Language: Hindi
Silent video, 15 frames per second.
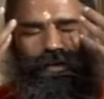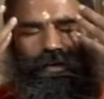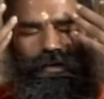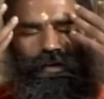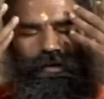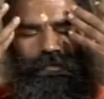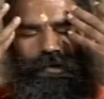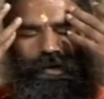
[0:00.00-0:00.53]

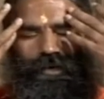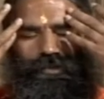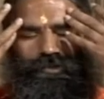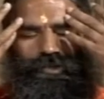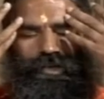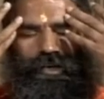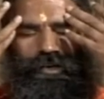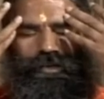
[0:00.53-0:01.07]
हमारा
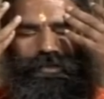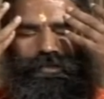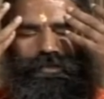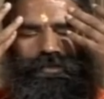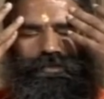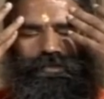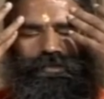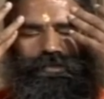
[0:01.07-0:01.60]
ज्ञान
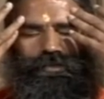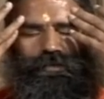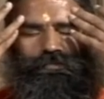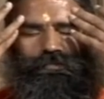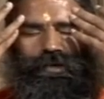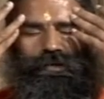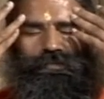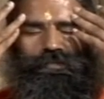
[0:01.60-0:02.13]
से
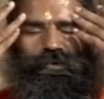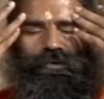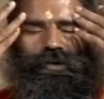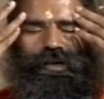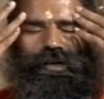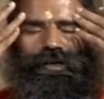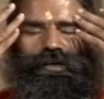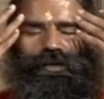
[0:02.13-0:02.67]

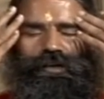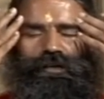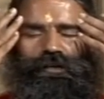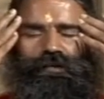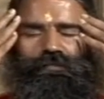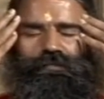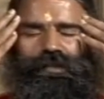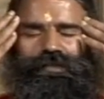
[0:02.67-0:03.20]
परिपूर्ण है
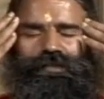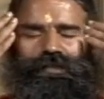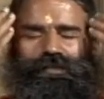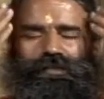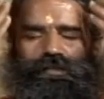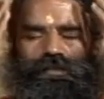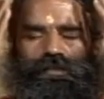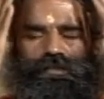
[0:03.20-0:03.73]

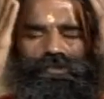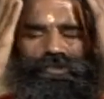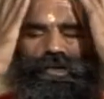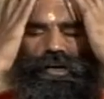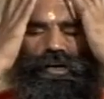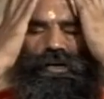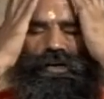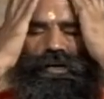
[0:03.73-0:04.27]
मस्तिष्क
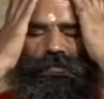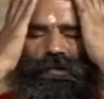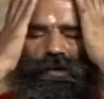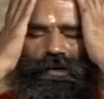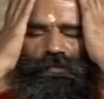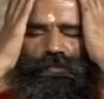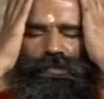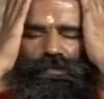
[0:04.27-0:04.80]
ज्ञान
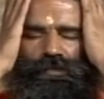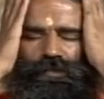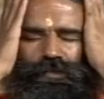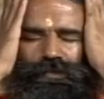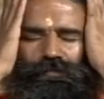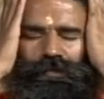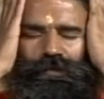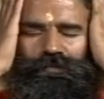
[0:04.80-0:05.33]
हमारे
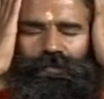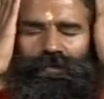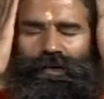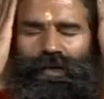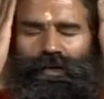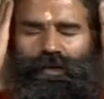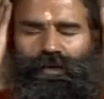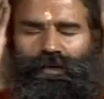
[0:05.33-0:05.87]
मस्तिष्क में
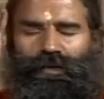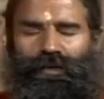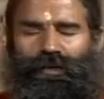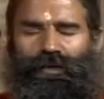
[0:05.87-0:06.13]
पूरा है